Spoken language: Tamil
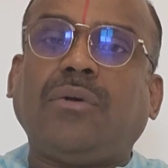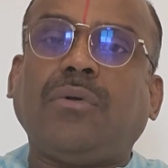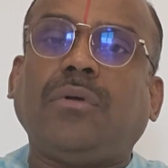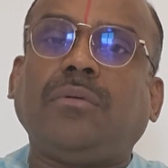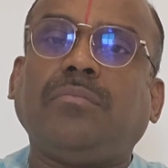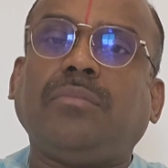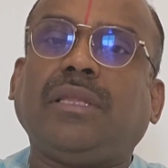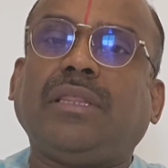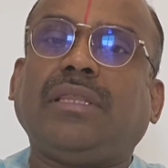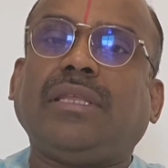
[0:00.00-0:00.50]

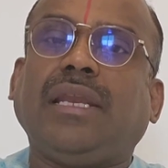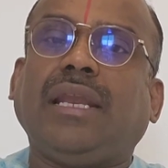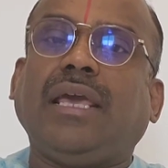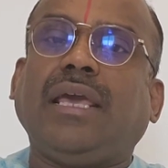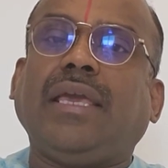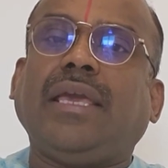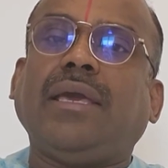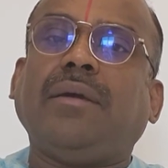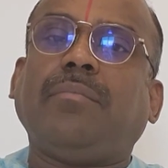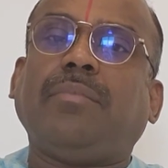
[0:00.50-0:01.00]

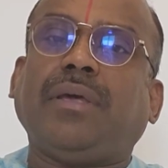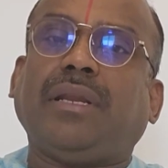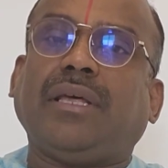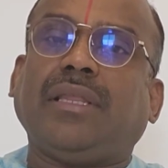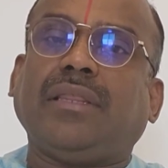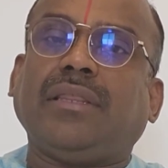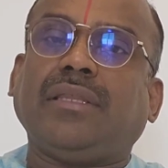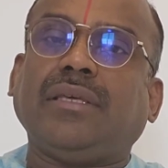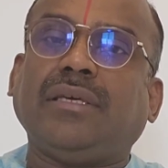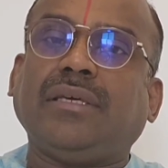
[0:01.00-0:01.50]
குடும்பத்திலேயே
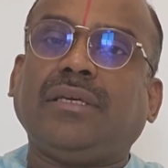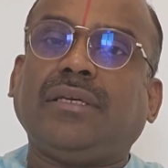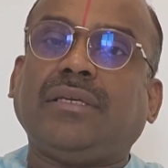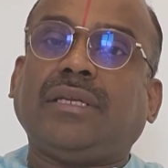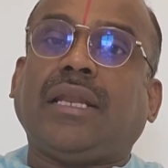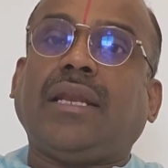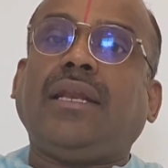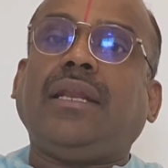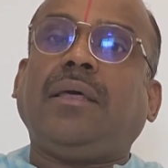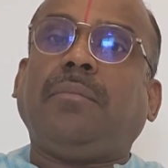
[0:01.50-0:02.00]
பிறந்து
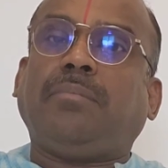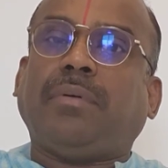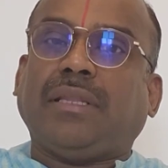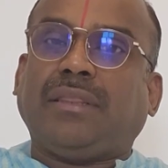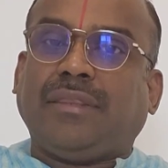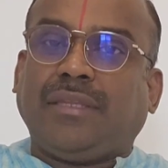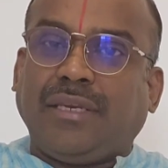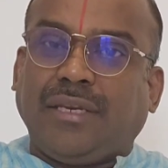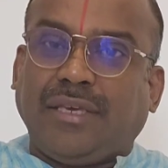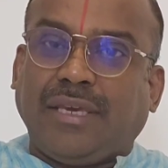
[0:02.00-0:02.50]
நல்ல
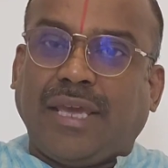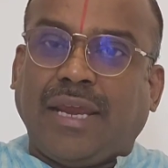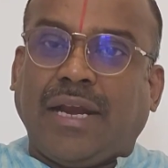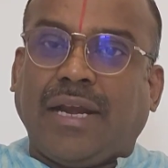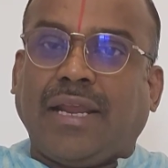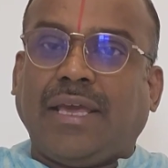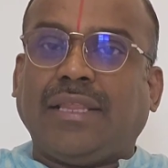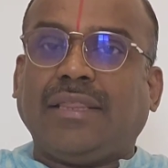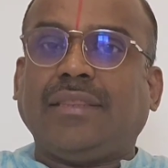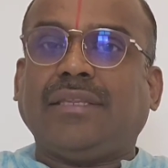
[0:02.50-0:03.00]
பத்தினியை
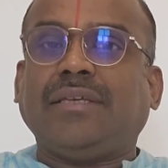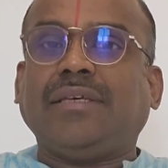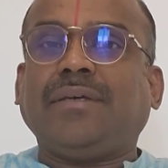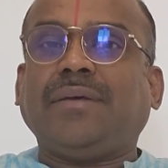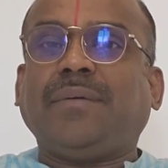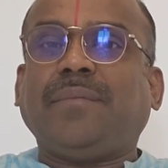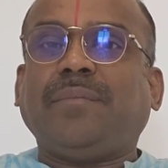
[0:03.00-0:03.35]
அடைந்து